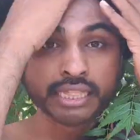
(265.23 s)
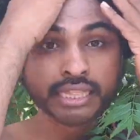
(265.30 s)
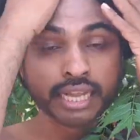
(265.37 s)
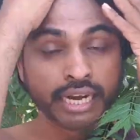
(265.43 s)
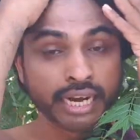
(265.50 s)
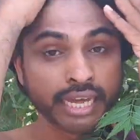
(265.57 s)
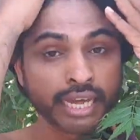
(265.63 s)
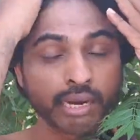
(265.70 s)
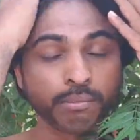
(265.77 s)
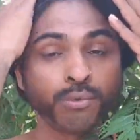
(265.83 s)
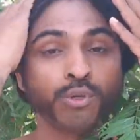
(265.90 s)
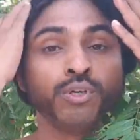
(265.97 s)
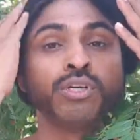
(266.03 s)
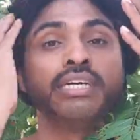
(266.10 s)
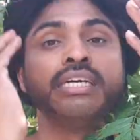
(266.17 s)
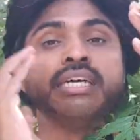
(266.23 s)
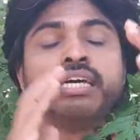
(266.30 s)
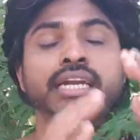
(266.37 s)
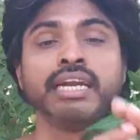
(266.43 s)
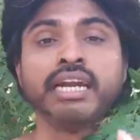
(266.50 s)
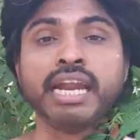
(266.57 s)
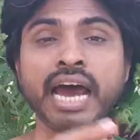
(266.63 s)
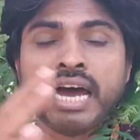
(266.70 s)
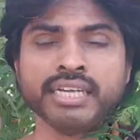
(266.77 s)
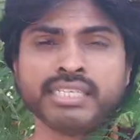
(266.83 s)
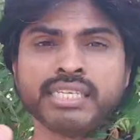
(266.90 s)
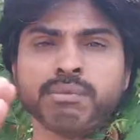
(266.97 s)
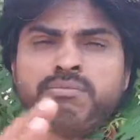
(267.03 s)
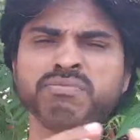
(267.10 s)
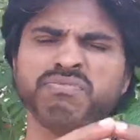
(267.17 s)
எந்த நேரமும்
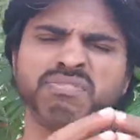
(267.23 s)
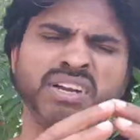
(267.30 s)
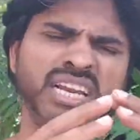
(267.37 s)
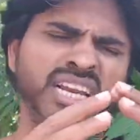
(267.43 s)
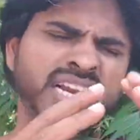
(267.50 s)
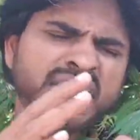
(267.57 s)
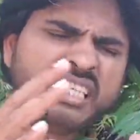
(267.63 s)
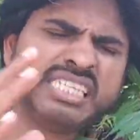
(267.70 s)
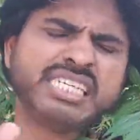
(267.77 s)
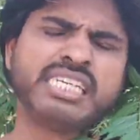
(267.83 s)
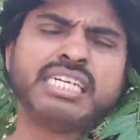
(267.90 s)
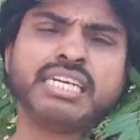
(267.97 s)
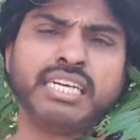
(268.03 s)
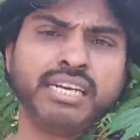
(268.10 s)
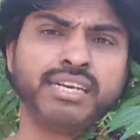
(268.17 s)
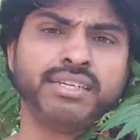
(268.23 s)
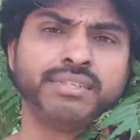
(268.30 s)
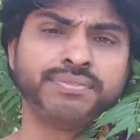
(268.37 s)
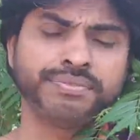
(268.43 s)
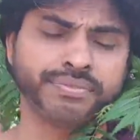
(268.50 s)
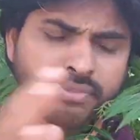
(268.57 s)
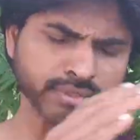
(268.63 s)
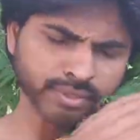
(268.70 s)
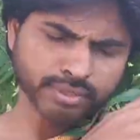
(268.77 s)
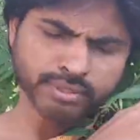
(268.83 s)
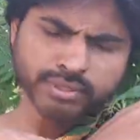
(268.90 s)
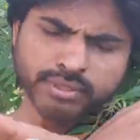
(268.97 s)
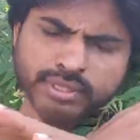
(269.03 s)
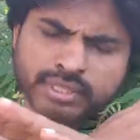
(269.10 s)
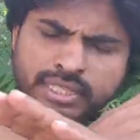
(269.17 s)
நாற்றம் வெளியில் அடிச்சுக்கிட்டே இருக்குது
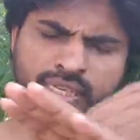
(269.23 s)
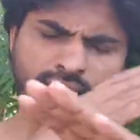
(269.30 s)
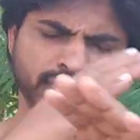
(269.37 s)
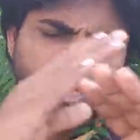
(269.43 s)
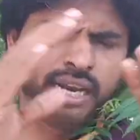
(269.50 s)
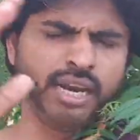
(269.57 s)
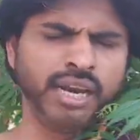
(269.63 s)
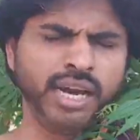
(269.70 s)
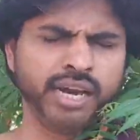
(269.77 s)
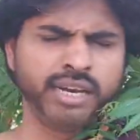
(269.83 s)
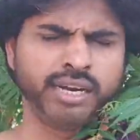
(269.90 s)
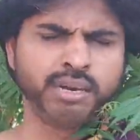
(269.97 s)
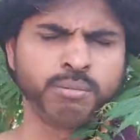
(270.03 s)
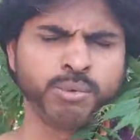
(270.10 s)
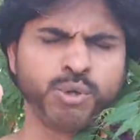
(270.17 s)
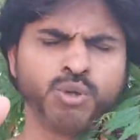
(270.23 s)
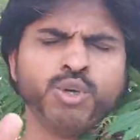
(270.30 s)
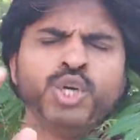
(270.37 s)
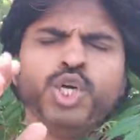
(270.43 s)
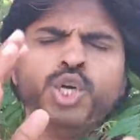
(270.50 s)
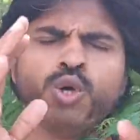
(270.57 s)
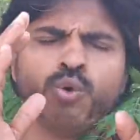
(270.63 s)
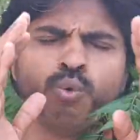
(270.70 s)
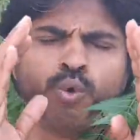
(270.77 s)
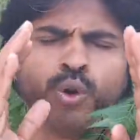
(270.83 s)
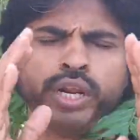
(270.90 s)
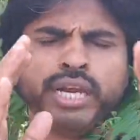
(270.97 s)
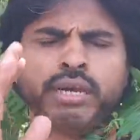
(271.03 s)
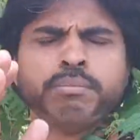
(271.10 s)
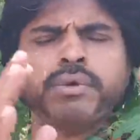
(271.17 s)
எல்லா இடமும்
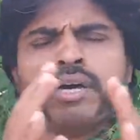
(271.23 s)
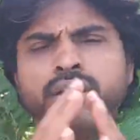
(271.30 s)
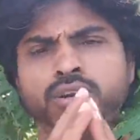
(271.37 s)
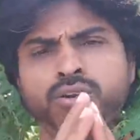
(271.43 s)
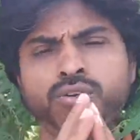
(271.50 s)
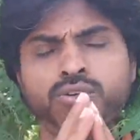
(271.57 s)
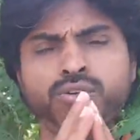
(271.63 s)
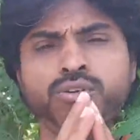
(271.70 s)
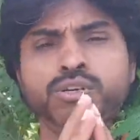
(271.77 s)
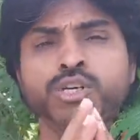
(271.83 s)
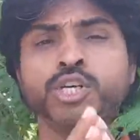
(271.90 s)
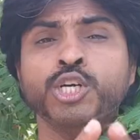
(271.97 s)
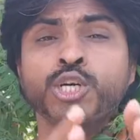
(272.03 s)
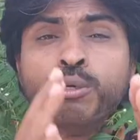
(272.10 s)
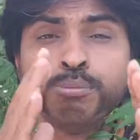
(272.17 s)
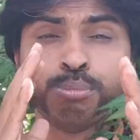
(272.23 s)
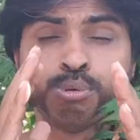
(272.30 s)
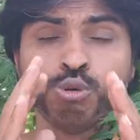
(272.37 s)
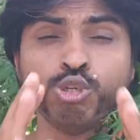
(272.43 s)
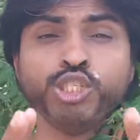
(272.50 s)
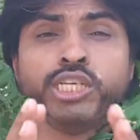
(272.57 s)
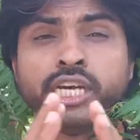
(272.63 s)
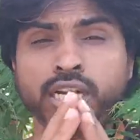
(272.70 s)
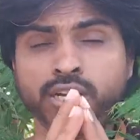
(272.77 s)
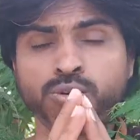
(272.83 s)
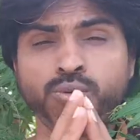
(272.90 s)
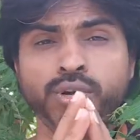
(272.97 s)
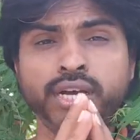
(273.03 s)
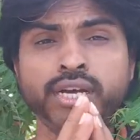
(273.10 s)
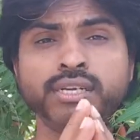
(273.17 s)
ஒரே மாதிரி இருக்கணும் பூஜை அறை
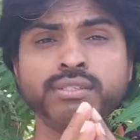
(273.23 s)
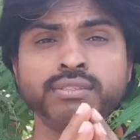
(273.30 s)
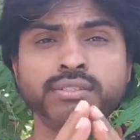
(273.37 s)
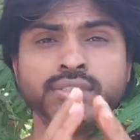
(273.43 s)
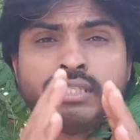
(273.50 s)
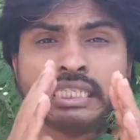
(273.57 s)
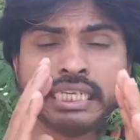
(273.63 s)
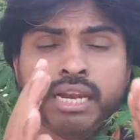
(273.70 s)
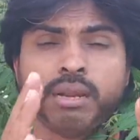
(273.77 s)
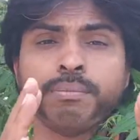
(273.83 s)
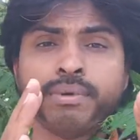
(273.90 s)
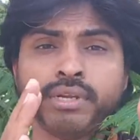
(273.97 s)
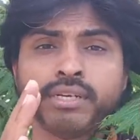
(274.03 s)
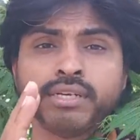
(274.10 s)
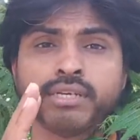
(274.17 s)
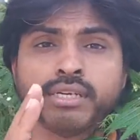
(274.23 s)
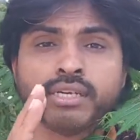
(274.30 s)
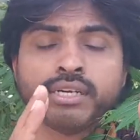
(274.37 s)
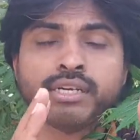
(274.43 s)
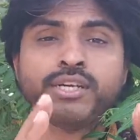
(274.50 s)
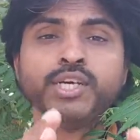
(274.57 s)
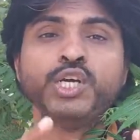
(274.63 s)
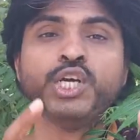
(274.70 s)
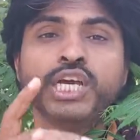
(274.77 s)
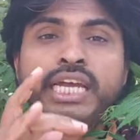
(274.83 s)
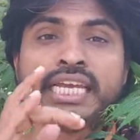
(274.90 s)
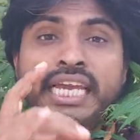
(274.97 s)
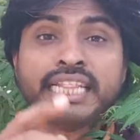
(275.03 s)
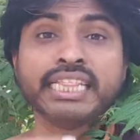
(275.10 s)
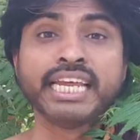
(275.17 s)
கூட சில பேருக்கு
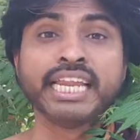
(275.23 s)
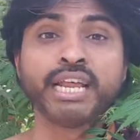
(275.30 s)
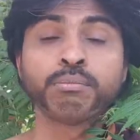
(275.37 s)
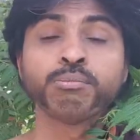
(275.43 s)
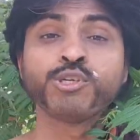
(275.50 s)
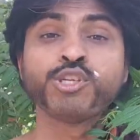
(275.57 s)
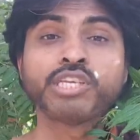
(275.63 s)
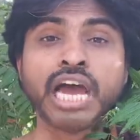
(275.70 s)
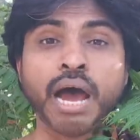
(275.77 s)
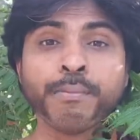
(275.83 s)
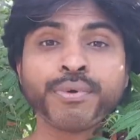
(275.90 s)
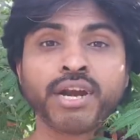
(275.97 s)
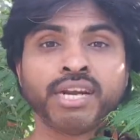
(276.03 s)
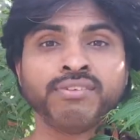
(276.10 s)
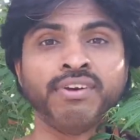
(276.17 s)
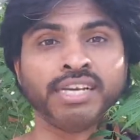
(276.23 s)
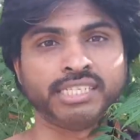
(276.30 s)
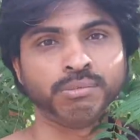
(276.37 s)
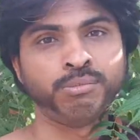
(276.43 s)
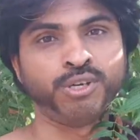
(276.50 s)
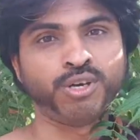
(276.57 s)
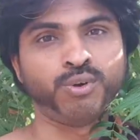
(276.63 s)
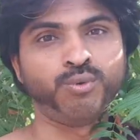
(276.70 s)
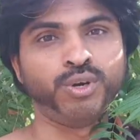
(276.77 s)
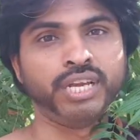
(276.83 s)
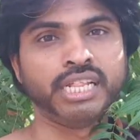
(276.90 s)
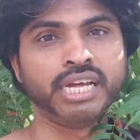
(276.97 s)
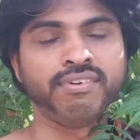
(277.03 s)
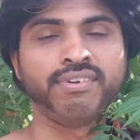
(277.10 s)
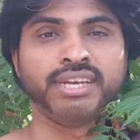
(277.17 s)
எந்த நேரமும் சாம்பிராணி வாசம்
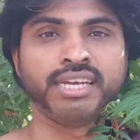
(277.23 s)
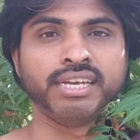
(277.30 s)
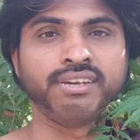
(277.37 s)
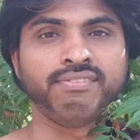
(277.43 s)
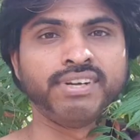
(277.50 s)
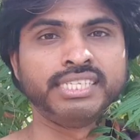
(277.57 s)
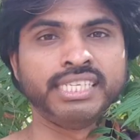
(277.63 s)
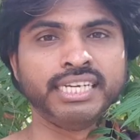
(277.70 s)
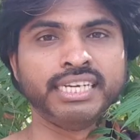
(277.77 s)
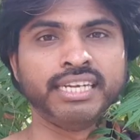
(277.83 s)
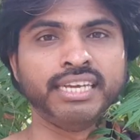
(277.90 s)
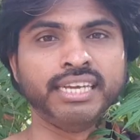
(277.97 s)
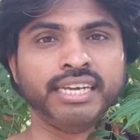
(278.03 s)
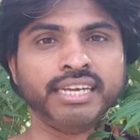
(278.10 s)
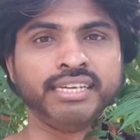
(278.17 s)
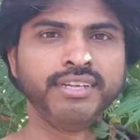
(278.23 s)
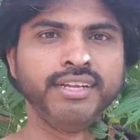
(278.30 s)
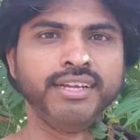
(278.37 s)
இருக்கக்கூடியதாகவே வச்சுருக்கிறீங்க